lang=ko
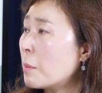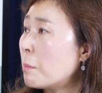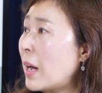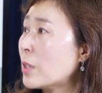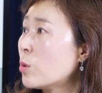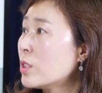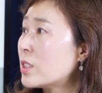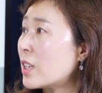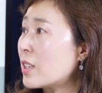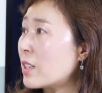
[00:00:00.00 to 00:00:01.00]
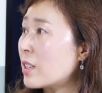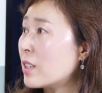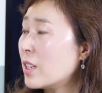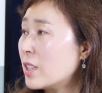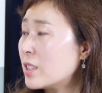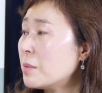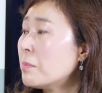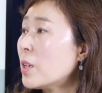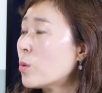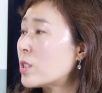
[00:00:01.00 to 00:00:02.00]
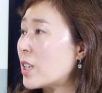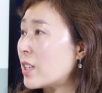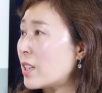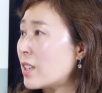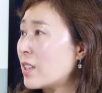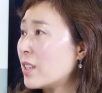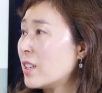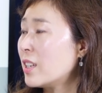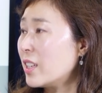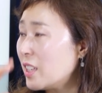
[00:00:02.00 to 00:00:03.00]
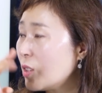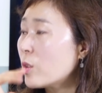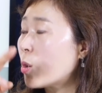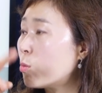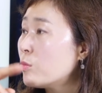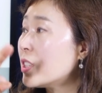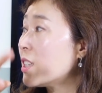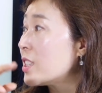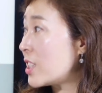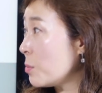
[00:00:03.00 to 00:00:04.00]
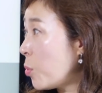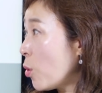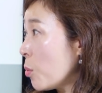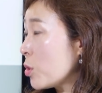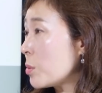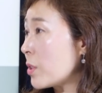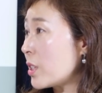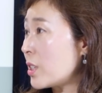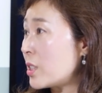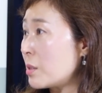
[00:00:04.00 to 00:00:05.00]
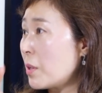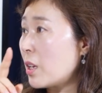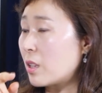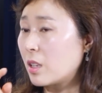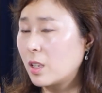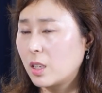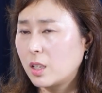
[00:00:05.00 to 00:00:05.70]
만 원짜리, 네. 십만 원짜리 이런 게 움직이는 진폭을 보시면 음. 아시겠지만. 네.